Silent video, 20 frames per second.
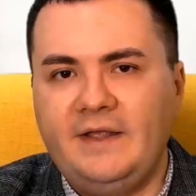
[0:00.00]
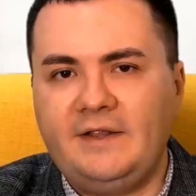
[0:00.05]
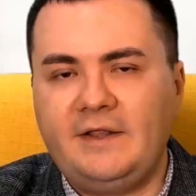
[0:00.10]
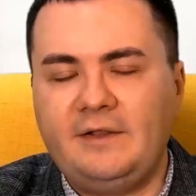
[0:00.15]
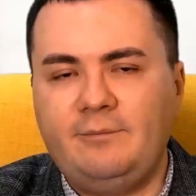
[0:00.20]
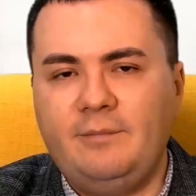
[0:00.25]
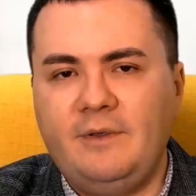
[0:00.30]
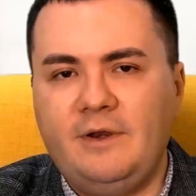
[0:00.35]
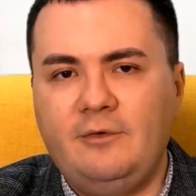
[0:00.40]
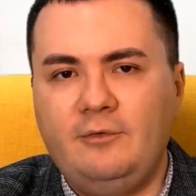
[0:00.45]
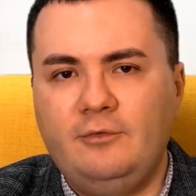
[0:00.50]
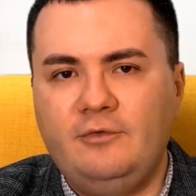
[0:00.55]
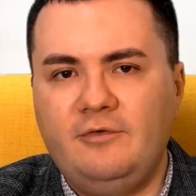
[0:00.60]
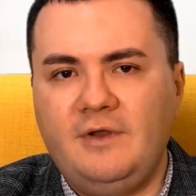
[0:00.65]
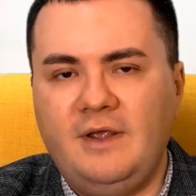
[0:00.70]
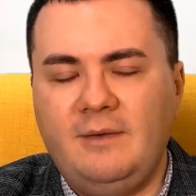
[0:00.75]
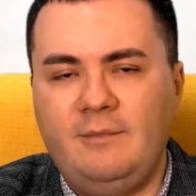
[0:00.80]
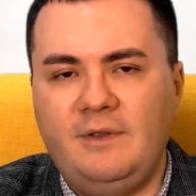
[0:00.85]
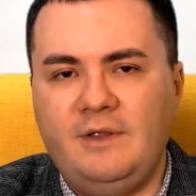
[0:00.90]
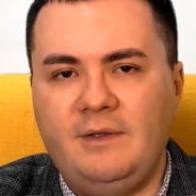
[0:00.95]
Этот период
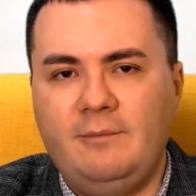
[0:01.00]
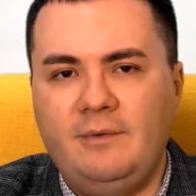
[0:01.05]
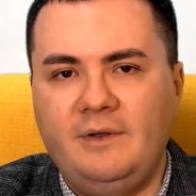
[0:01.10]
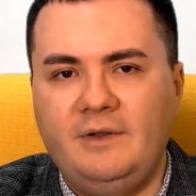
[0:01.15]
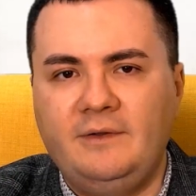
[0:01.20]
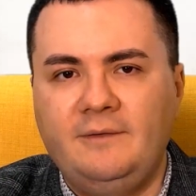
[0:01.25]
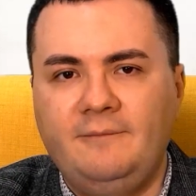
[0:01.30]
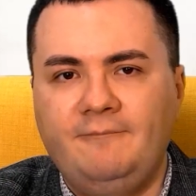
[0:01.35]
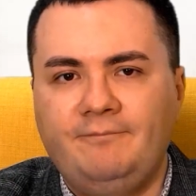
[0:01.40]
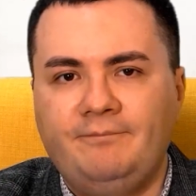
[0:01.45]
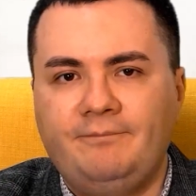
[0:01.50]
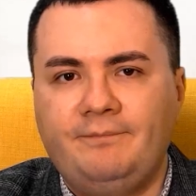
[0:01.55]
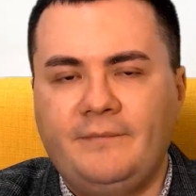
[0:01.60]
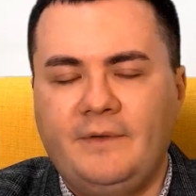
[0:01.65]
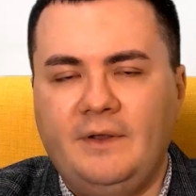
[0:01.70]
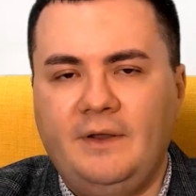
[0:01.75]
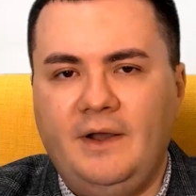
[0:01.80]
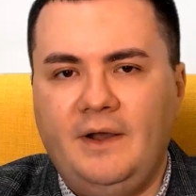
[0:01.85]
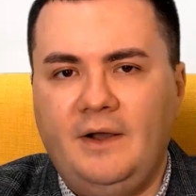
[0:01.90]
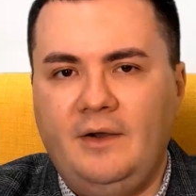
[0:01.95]
времени был
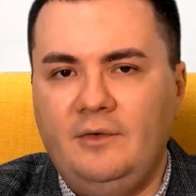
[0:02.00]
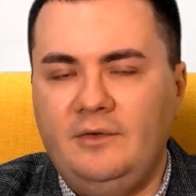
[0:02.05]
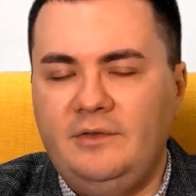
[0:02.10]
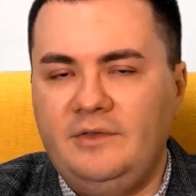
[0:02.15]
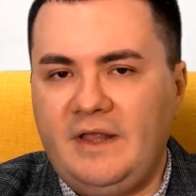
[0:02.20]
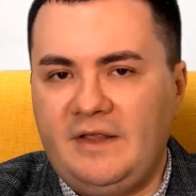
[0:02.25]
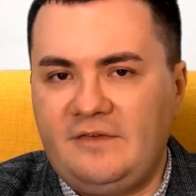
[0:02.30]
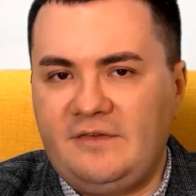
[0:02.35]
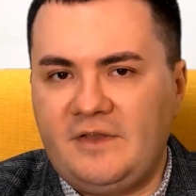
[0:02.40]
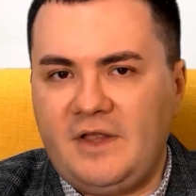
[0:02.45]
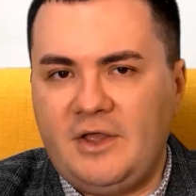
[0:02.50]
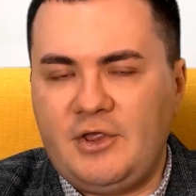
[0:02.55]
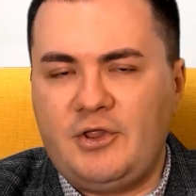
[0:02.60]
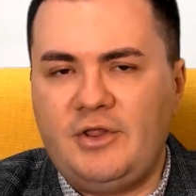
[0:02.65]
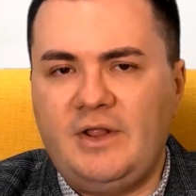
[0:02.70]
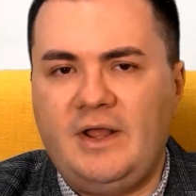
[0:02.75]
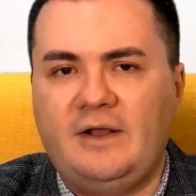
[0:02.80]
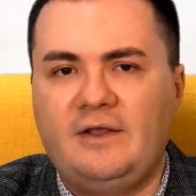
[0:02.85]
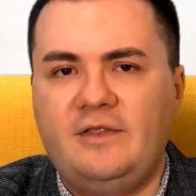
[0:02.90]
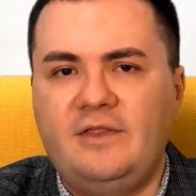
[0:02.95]
а,
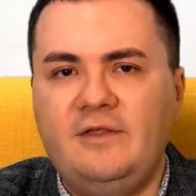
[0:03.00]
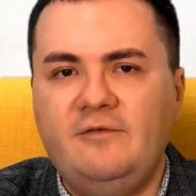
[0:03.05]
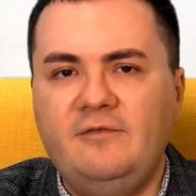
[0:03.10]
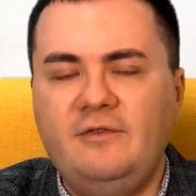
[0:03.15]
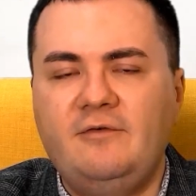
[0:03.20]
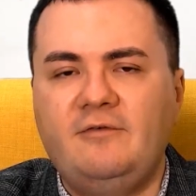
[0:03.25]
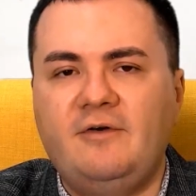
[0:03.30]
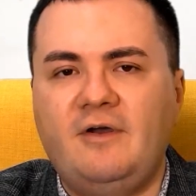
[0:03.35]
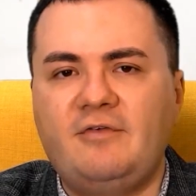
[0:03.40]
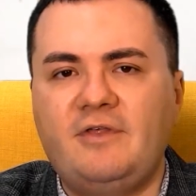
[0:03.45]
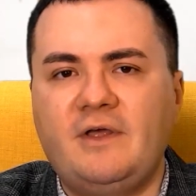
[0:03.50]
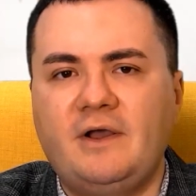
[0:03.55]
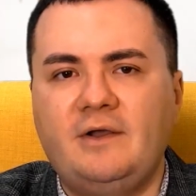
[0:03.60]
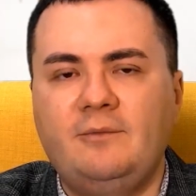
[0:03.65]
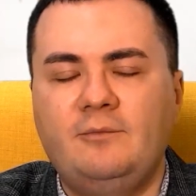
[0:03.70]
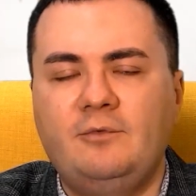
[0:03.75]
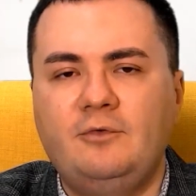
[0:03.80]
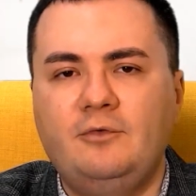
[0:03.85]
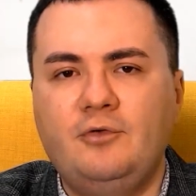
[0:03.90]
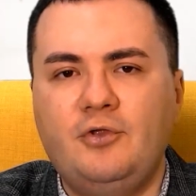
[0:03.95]
достаточно активным. Во
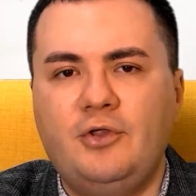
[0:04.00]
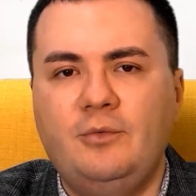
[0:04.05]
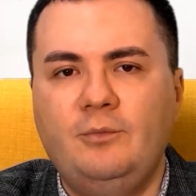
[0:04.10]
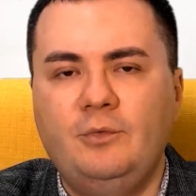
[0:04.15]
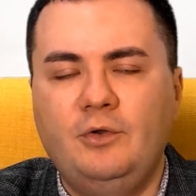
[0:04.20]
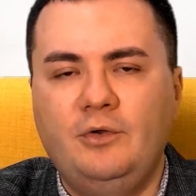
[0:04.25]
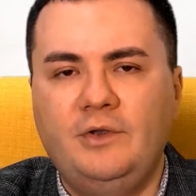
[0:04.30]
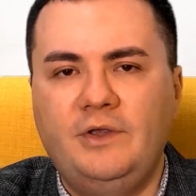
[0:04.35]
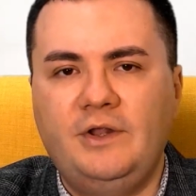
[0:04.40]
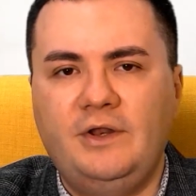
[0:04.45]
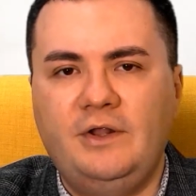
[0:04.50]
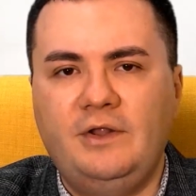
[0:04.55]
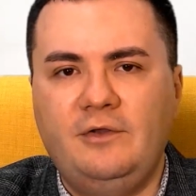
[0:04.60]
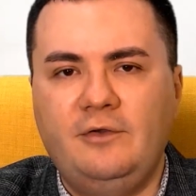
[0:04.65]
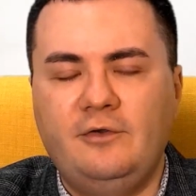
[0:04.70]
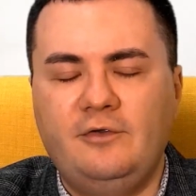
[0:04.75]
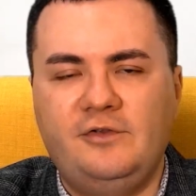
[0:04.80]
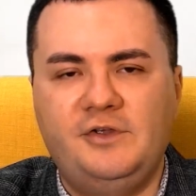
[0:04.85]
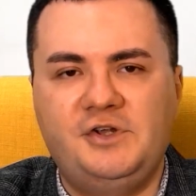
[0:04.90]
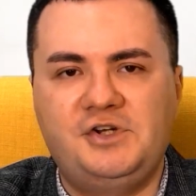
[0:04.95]
всяком случае, многие
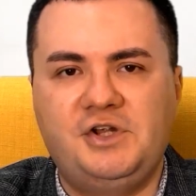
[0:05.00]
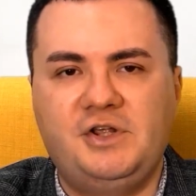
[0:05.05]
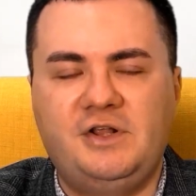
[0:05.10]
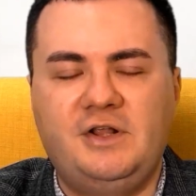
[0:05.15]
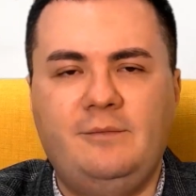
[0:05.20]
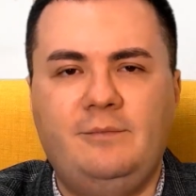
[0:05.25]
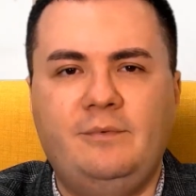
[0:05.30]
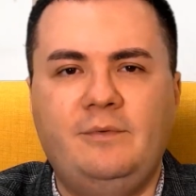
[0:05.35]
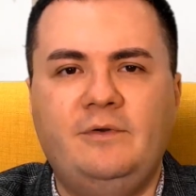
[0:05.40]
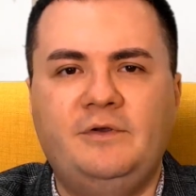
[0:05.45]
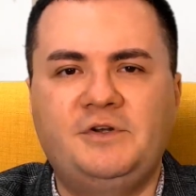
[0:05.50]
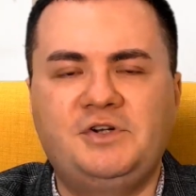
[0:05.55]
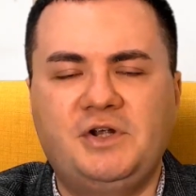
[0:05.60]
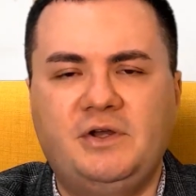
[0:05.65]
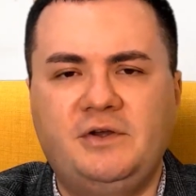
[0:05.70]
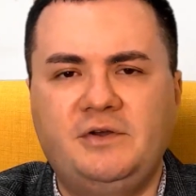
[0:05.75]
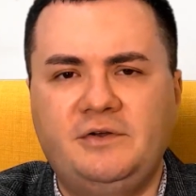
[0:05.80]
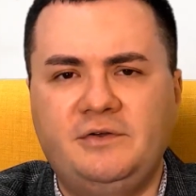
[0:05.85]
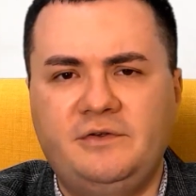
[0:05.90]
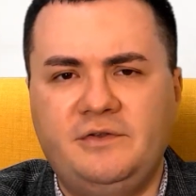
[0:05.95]
религиозные жители,
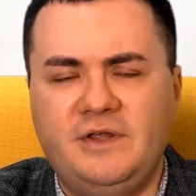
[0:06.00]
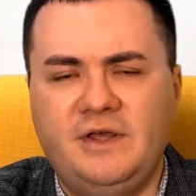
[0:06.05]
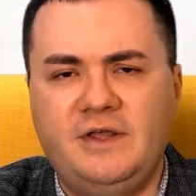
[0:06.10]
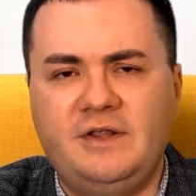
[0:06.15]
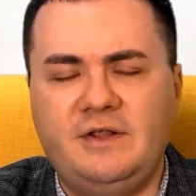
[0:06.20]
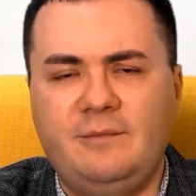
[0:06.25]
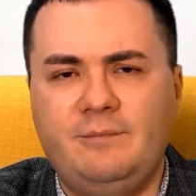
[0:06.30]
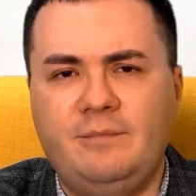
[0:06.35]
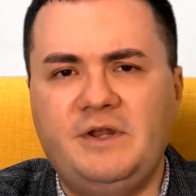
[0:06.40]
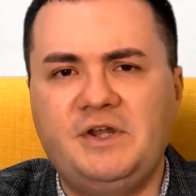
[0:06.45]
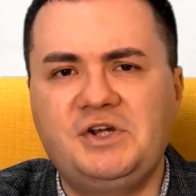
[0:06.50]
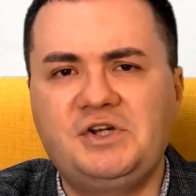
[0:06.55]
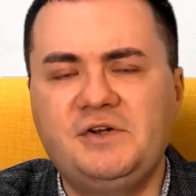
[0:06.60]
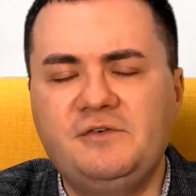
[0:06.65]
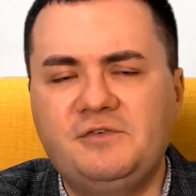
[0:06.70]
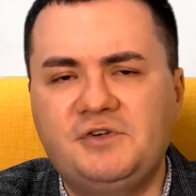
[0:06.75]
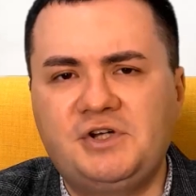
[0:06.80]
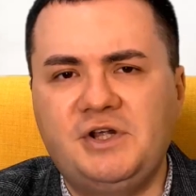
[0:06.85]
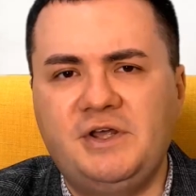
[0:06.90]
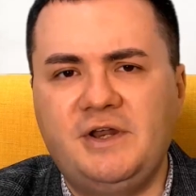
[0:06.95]
э, деятели,
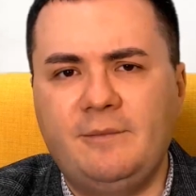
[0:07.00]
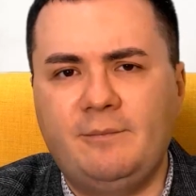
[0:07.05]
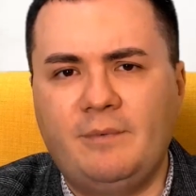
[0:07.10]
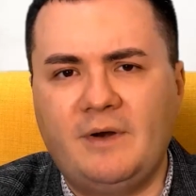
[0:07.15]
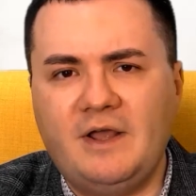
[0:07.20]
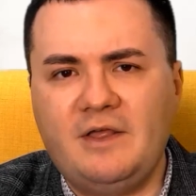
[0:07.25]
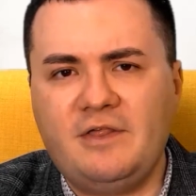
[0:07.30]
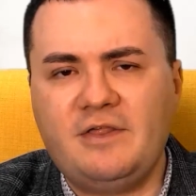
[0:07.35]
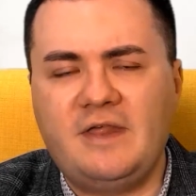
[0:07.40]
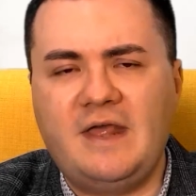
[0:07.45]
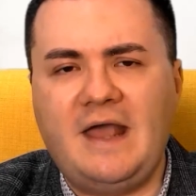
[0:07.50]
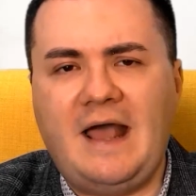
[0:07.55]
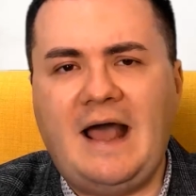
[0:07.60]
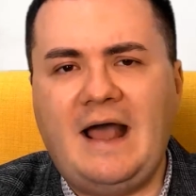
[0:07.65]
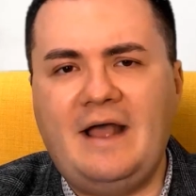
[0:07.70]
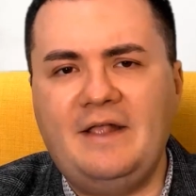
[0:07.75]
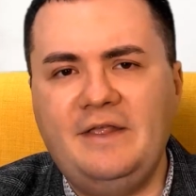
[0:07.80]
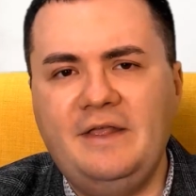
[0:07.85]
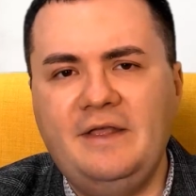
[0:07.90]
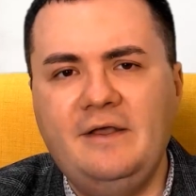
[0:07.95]
пережившие репрессии,
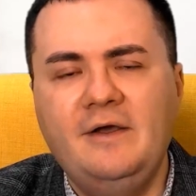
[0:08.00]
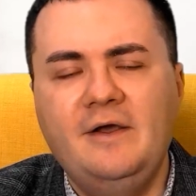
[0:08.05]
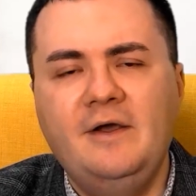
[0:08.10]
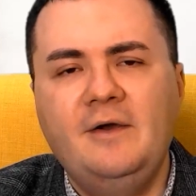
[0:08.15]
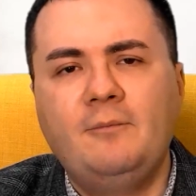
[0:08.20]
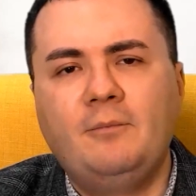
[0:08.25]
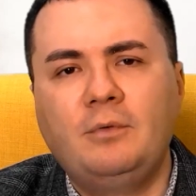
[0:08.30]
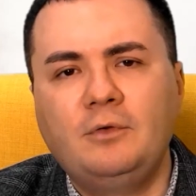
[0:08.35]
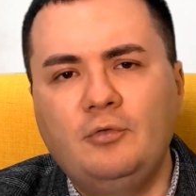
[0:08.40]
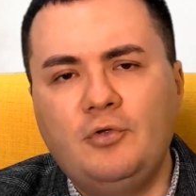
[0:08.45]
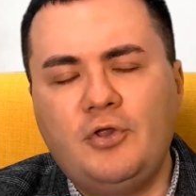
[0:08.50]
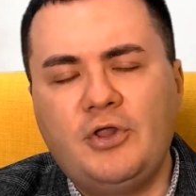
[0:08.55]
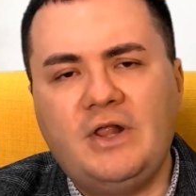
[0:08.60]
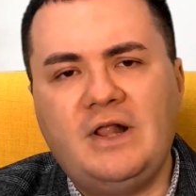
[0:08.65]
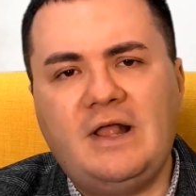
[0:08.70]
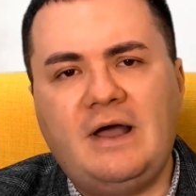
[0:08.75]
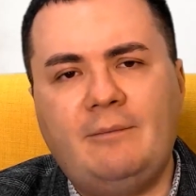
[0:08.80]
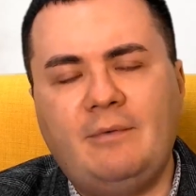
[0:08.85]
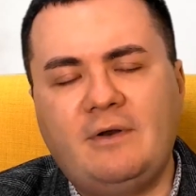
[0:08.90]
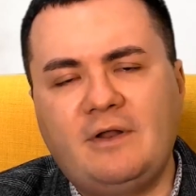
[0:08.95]
они
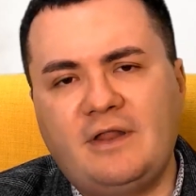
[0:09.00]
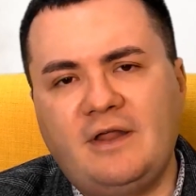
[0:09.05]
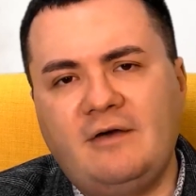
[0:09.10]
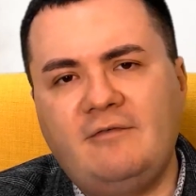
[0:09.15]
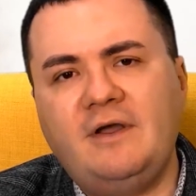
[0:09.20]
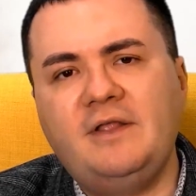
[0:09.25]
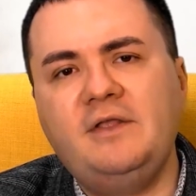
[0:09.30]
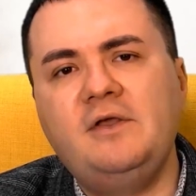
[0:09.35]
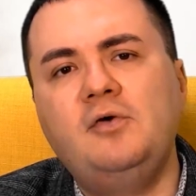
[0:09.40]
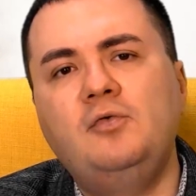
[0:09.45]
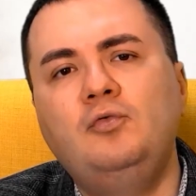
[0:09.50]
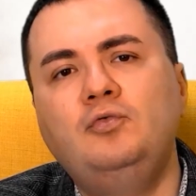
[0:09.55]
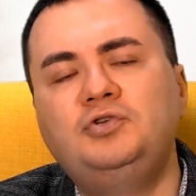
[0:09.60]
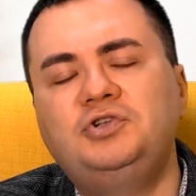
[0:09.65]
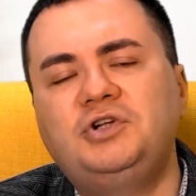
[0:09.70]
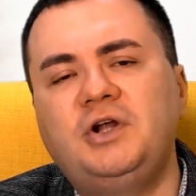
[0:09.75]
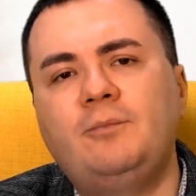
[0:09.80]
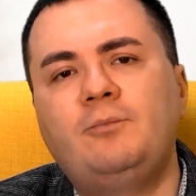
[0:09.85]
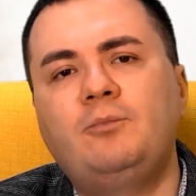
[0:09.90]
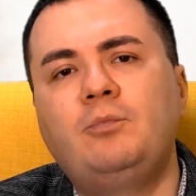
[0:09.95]
получили образование
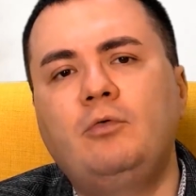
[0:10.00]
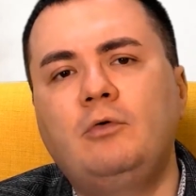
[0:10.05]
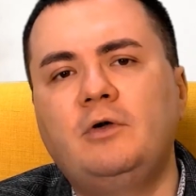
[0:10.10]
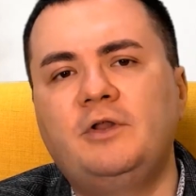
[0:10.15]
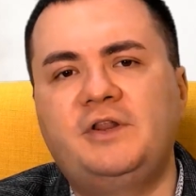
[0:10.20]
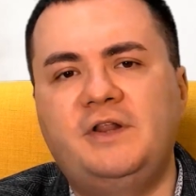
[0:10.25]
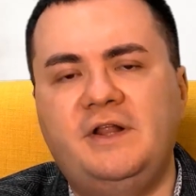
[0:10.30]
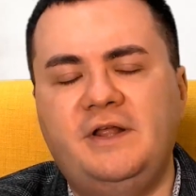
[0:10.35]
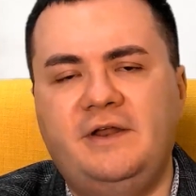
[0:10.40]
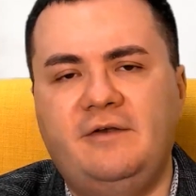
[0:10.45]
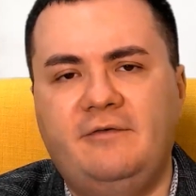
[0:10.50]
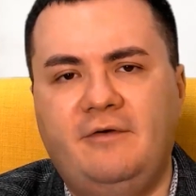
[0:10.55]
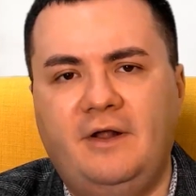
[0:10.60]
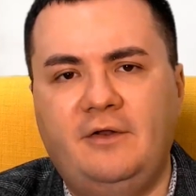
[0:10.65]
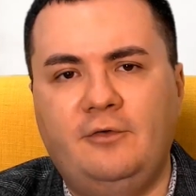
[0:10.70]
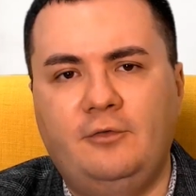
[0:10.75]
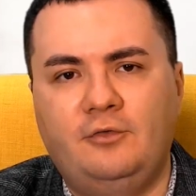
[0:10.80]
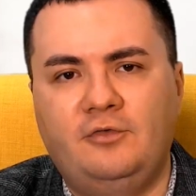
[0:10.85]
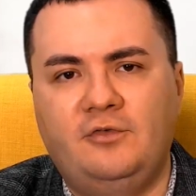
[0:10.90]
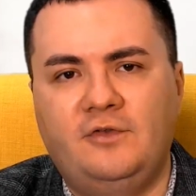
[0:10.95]
уже после
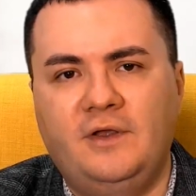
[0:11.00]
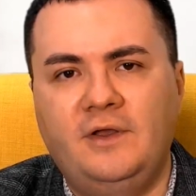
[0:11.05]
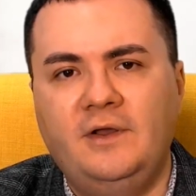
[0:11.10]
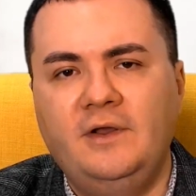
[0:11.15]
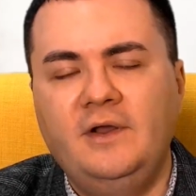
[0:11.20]
революции.